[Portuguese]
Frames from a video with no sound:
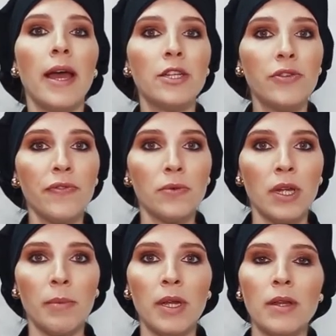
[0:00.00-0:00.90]
é de
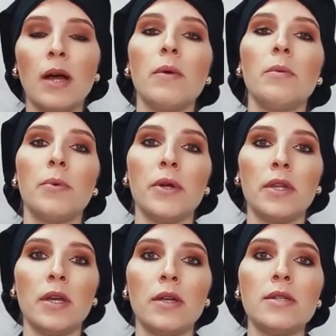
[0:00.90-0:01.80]
fundamental
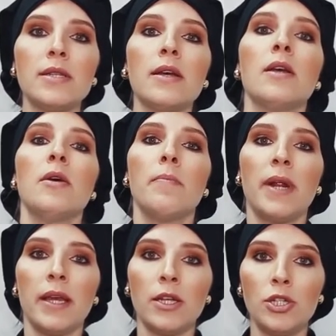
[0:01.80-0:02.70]
importância
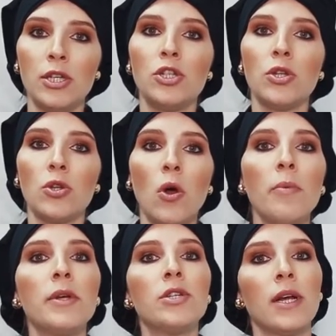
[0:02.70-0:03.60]
para que a gente
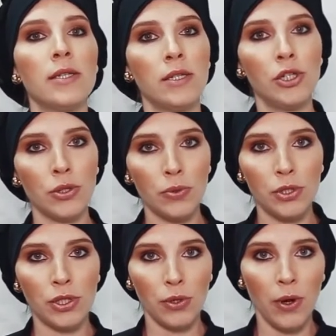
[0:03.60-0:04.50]
tome as
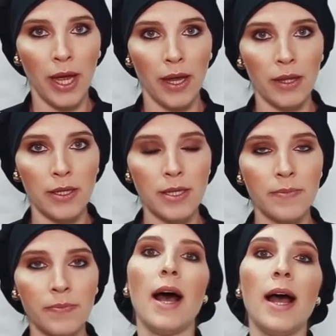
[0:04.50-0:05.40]
atitudes
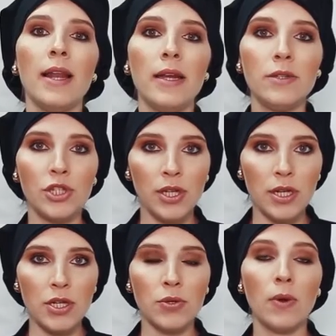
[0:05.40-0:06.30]
corretas. Além
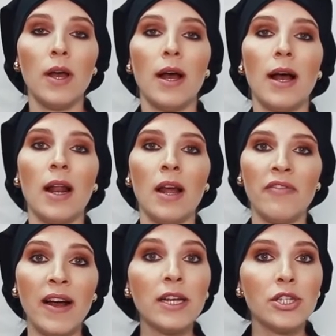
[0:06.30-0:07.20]
disso, a
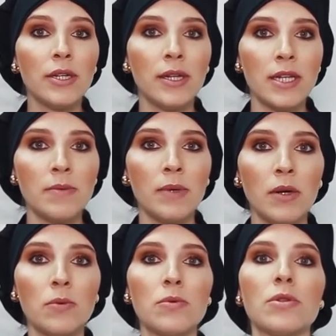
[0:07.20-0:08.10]
lavagem das
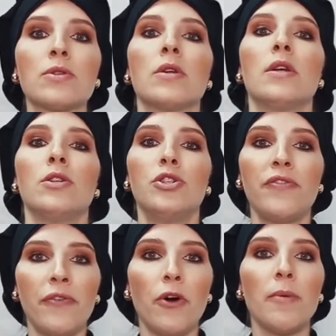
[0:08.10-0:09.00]
mãos
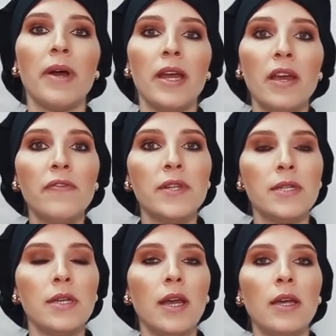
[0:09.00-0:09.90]
de forma
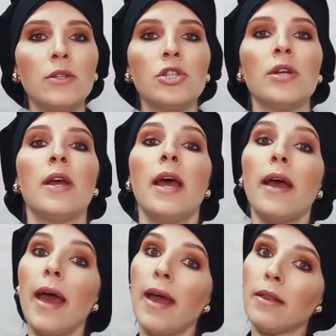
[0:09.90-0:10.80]
eficiente
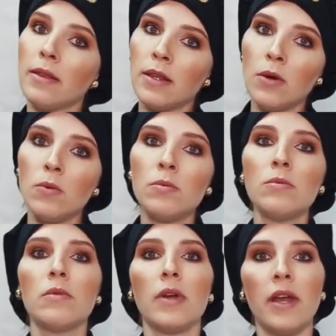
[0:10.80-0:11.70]
é tão
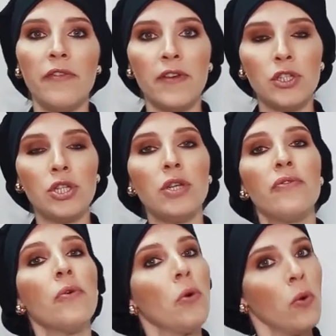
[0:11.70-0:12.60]

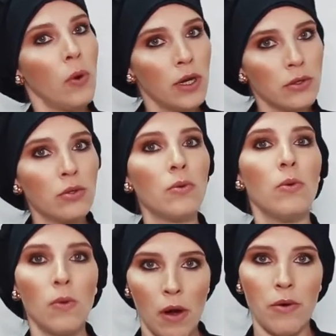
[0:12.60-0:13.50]
efetivo quanto
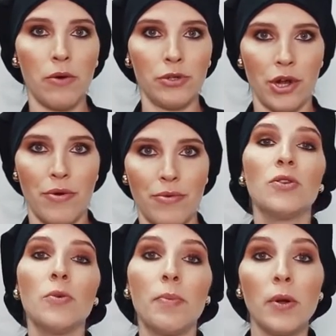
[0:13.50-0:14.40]
o álcool gel.
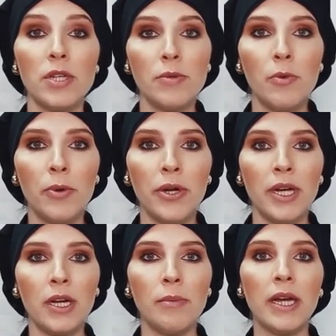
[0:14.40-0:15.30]
No próximo
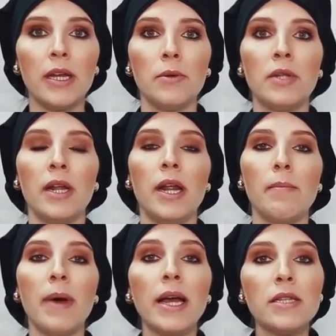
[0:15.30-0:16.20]
programa eu
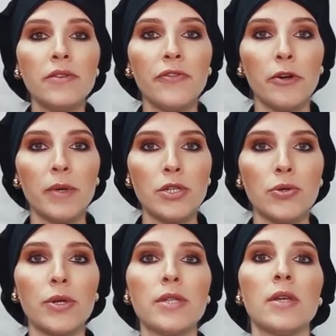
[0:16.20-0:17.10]
trarei mais
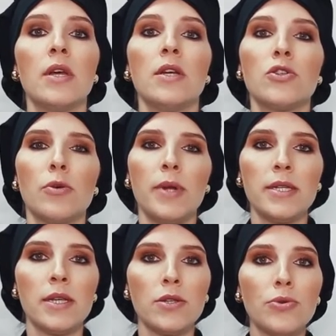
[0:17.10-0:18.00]
informações sobre
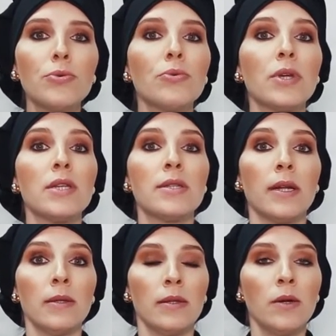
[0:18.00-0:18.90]
esse assunto que
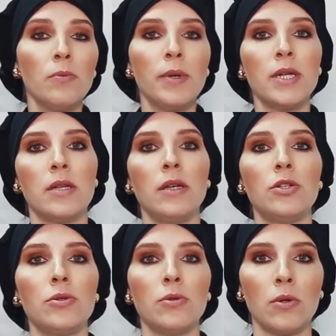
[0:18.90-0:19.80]
está tão
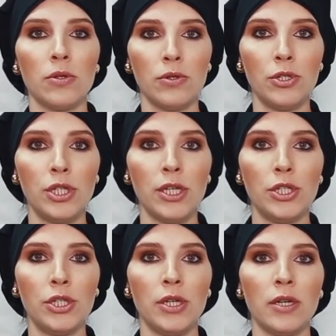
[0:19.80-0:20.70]
presente no nosso dia a
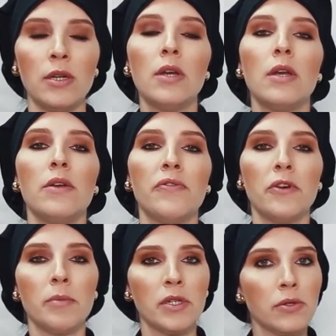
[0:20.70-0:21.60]
dia,
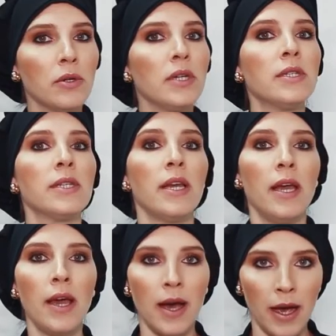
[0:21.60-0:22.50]
informações
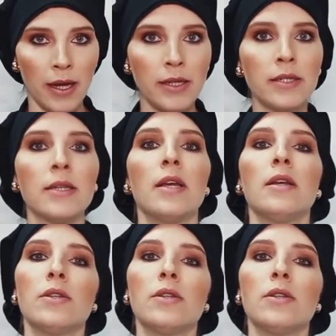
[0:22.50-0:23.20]
reais